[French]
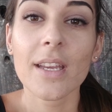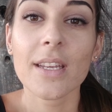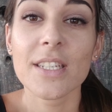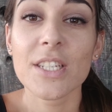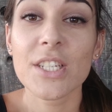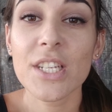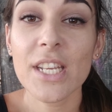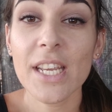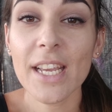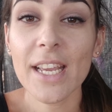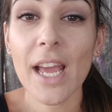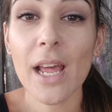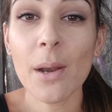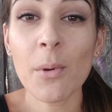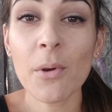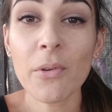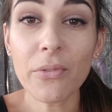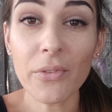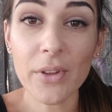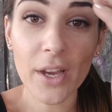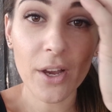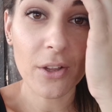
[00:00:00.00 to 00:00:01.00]
J'ai
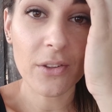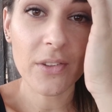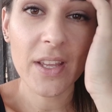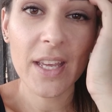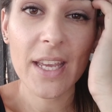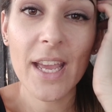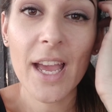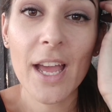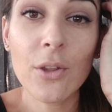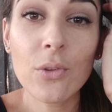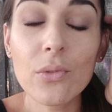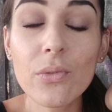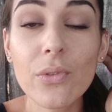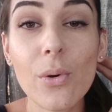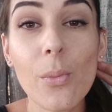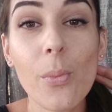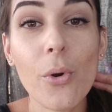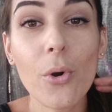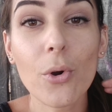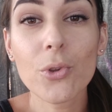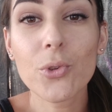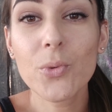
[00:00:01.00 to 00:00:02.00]
également fait rentrer un nouveau
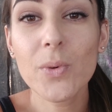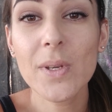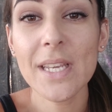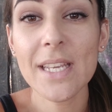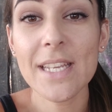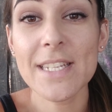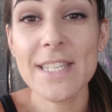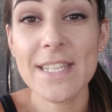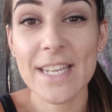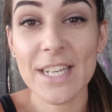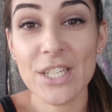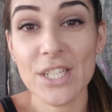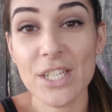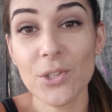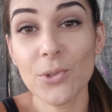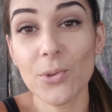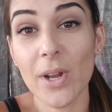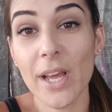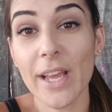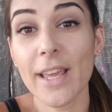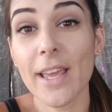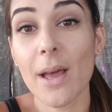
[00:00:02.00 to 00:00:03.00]
produit, il s'agit
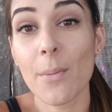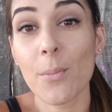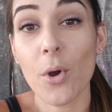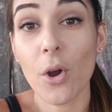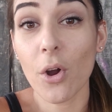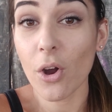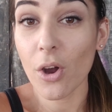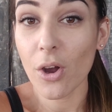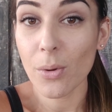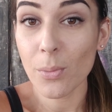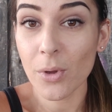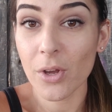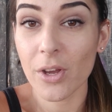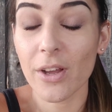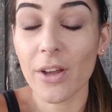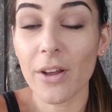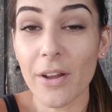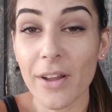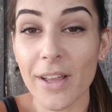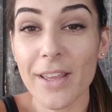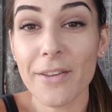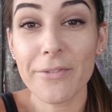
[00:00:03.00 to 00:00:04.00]
de la gamme homme.
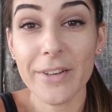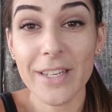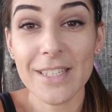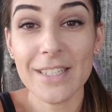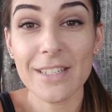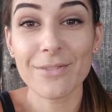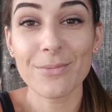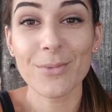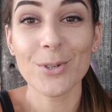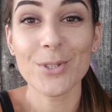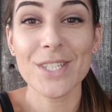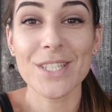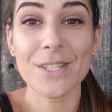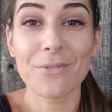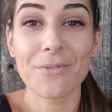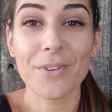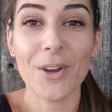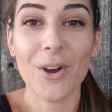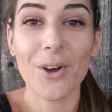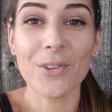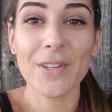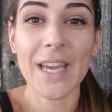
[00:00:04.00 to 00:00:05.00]
Euh, effectivement, j'ai
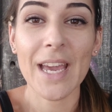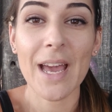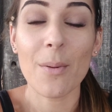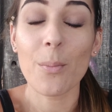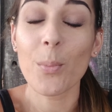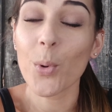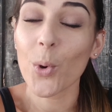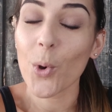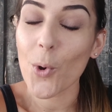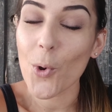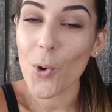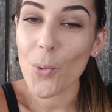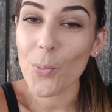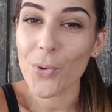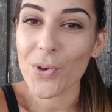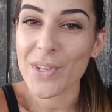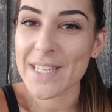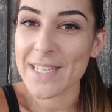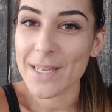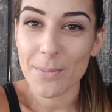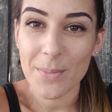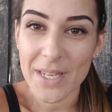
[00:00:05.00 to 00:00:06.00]
fait rentrer un polo
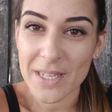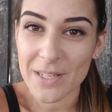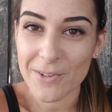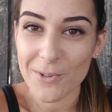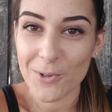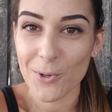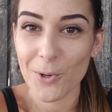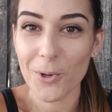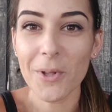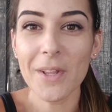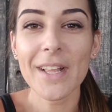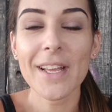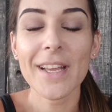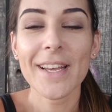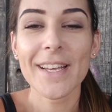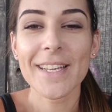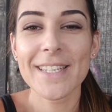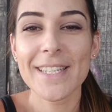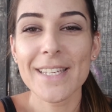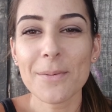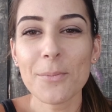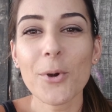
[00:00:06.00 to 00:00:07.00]
pour ces messieurs
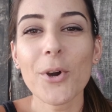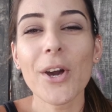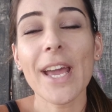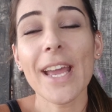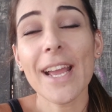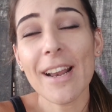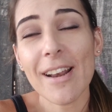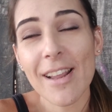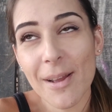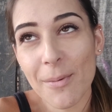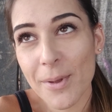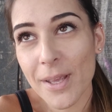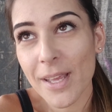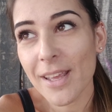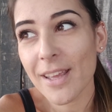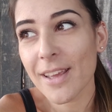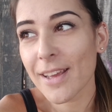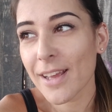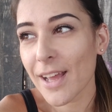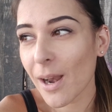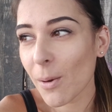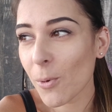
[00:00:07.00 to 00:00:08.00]
qui me réclamaient
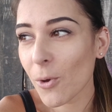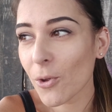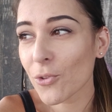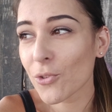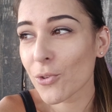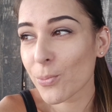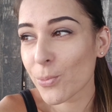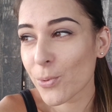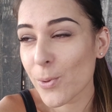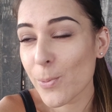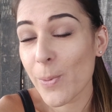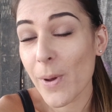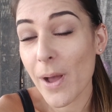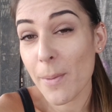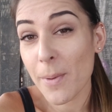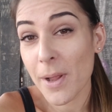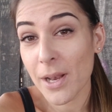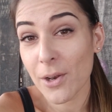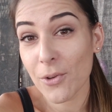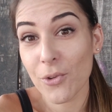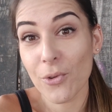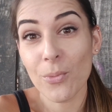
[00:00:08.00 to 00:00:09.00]
également depuis pas
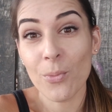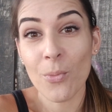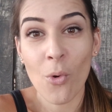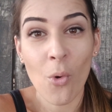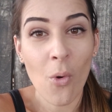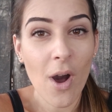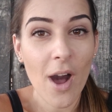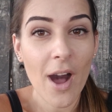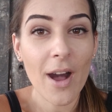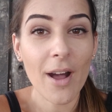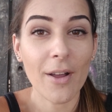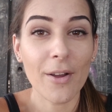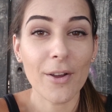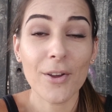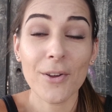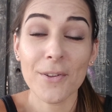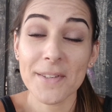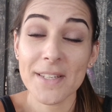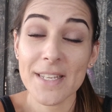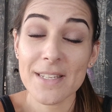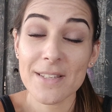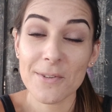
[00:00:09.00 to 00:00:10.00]
mal de mois euh,
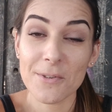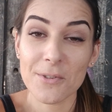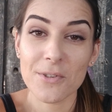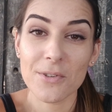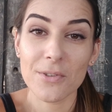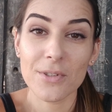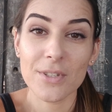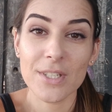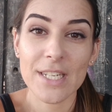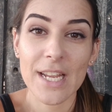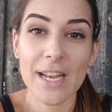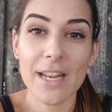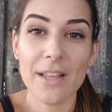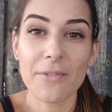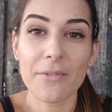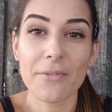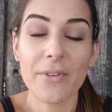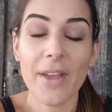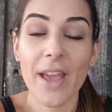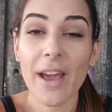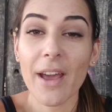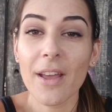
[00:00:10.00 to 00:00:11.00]
quand est-ce que j'allais
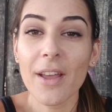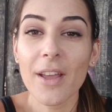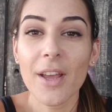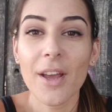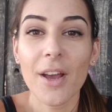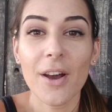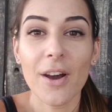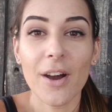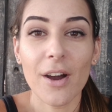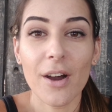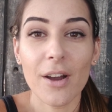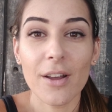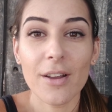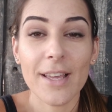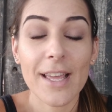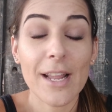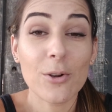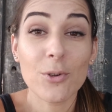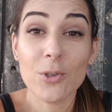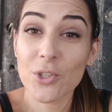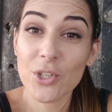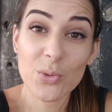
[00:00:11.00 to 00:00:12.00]
faire euh,
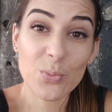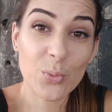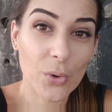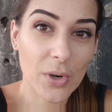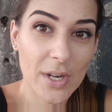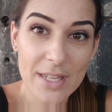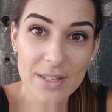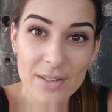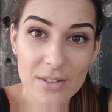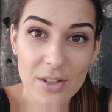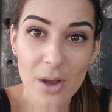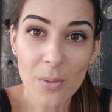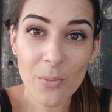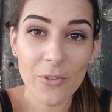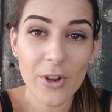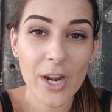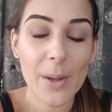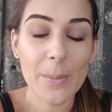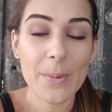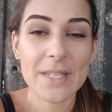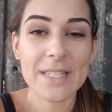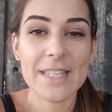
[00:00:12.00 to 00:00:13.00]
quelque chose pour les hommes,
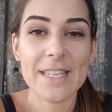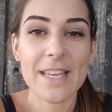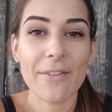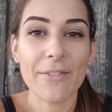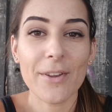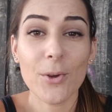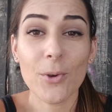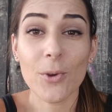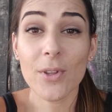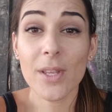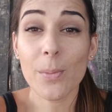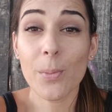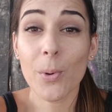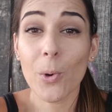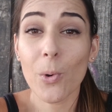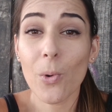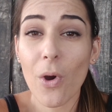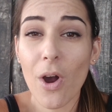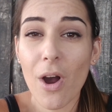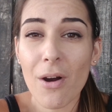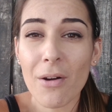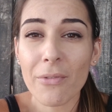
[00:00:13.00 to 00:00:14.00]
voilà, parce qu'il n'y avait que des
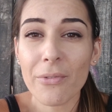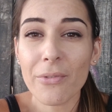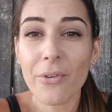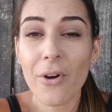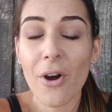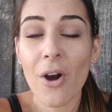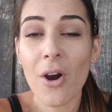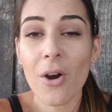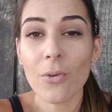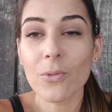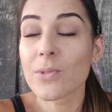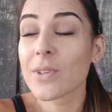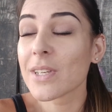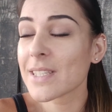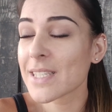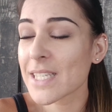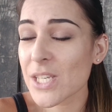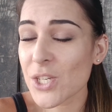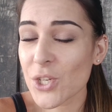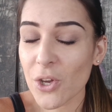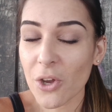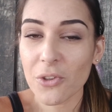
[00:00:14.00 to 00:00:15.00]
polos enfants ou des
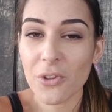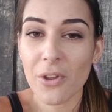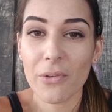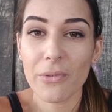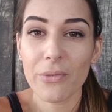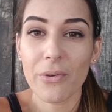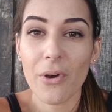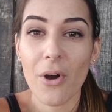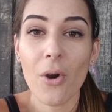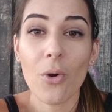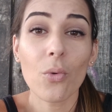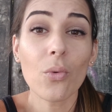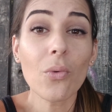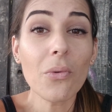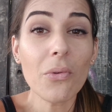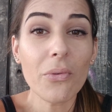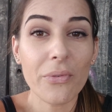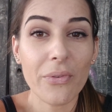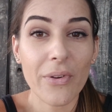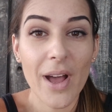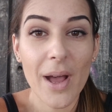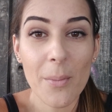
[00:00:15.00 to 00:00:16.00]
t-shirts enfants ou
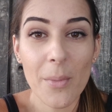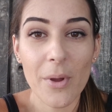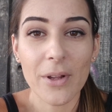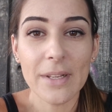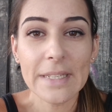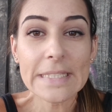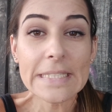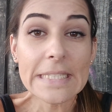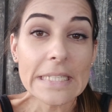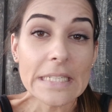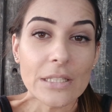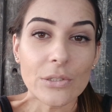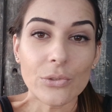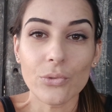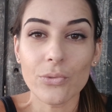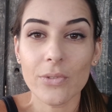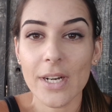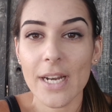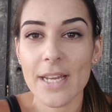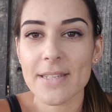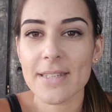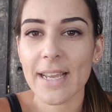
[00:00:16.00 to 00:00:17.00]
femmes. Donc
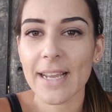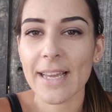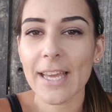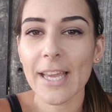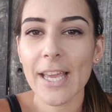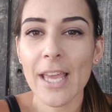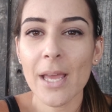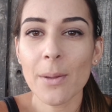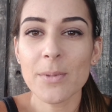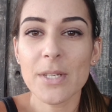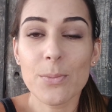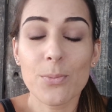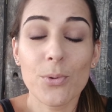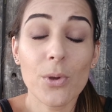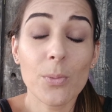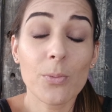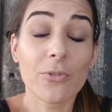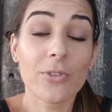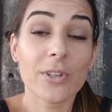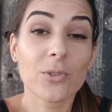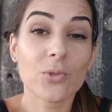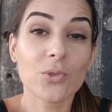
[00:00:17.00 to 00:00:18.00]
voilà, ça craignait un petit peu, ils
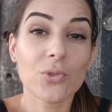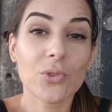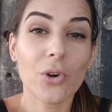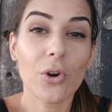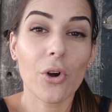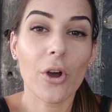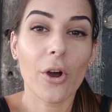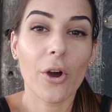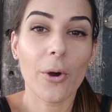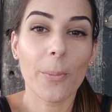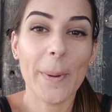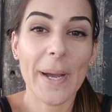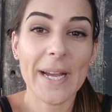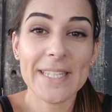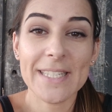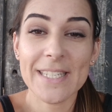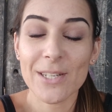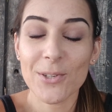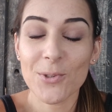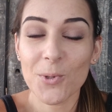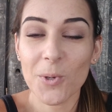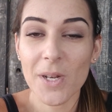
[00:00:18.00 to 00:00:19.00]
pouvaient toujours
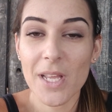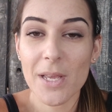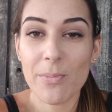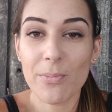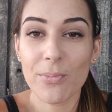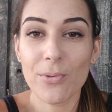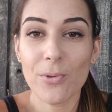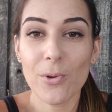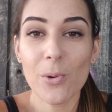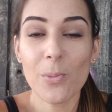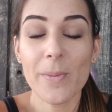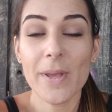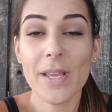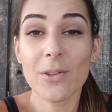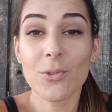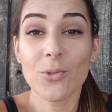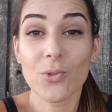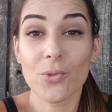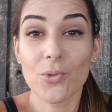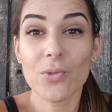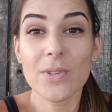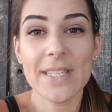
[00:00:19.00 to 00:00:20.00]
partir sur les pulls, mais
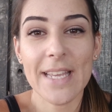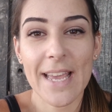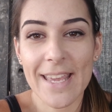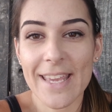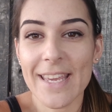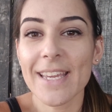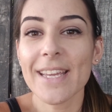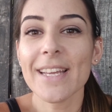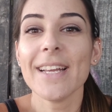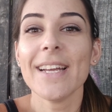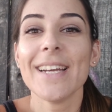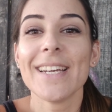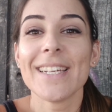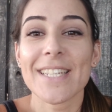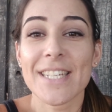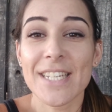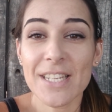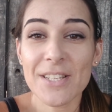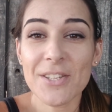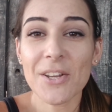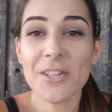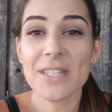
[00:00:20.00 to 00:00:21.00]
du coup, ça y est,
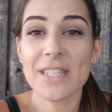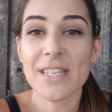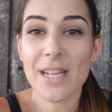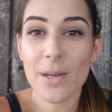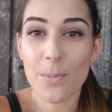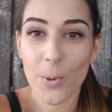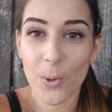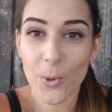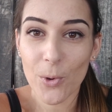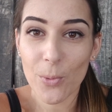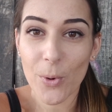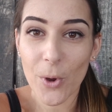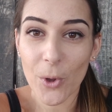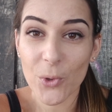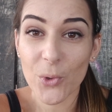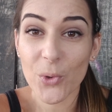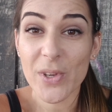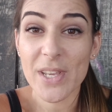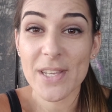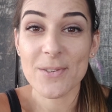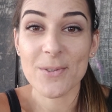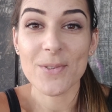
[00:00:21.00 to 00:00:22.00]
j'ai sorti les polos
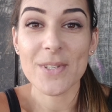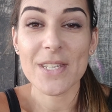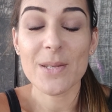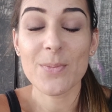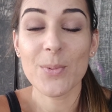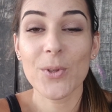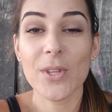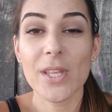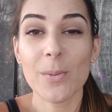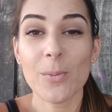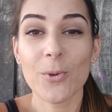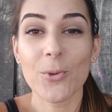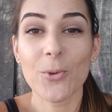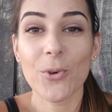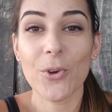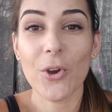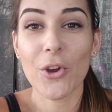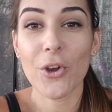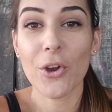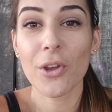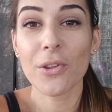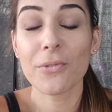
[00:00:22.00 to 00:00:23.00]
Bordeaux qui sont disponibles, donc
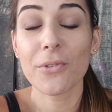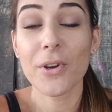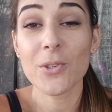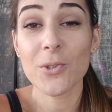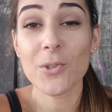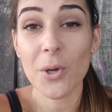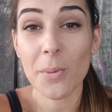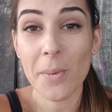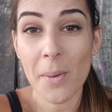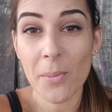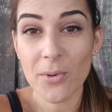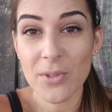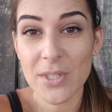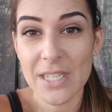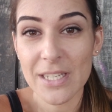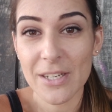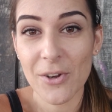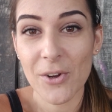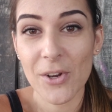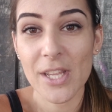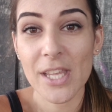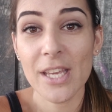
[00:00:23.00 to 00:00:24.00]
encore une fois, sur ma
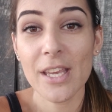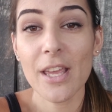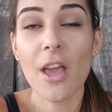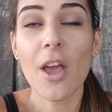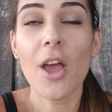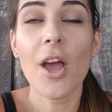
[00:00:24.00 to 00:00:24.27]
boutique en ligne.